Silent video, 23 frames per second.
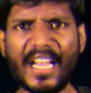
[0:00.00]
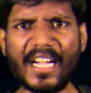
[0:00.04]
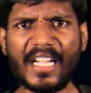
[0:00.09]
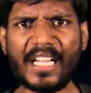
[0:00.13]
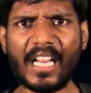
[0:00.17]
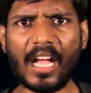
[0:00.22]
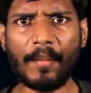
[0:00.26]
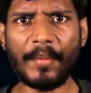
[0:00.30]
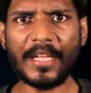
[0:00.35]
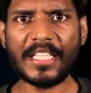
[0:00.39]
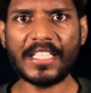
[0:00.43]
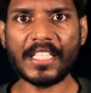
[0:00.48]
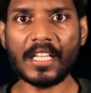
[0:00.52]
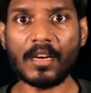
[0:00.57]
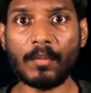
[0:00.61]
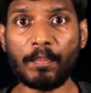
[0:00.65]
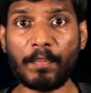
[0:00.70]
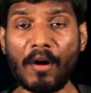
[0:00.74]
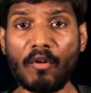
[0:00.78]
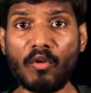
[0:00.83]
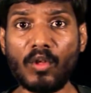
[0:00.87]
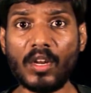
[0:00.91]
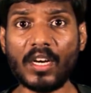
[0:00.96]
கேட்ட அமைச்சர்
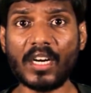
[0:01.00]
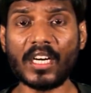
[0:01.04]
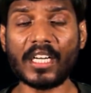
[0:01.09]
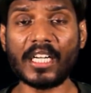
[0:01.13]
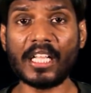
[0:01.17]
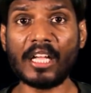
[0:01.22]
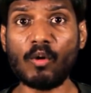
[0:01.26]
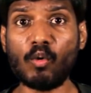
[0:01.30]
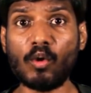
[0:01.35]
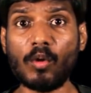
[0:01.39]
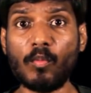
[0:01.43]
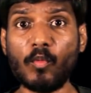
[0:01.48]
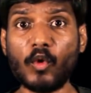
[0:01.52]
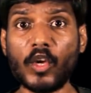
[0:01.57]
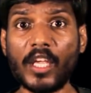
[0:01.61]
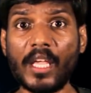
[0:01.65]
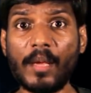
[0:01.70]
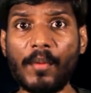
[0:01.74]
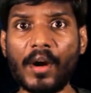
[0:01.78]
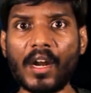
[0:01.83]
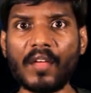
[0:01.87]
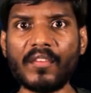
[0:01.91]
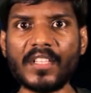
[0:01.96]
பவுலன்கிட்ட ஒரு
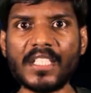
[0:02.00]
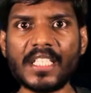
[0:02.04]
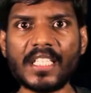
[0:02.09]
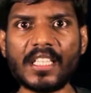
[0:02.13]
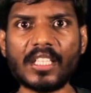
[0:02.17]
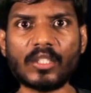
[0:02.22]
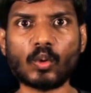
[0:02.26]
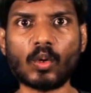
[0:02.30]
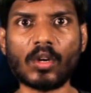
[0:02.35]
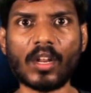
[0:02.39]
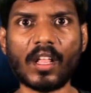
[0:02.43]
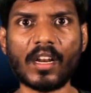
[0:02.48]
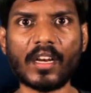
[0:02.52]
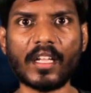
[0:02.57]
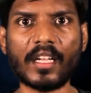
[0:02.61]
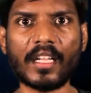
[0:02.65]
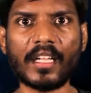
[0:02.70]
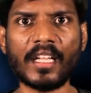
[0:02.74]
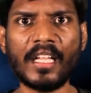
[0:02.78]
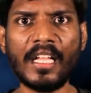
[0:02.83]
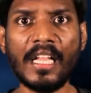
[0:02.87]
முக்கியமான விஷயத்த சொல்கிறாருங்க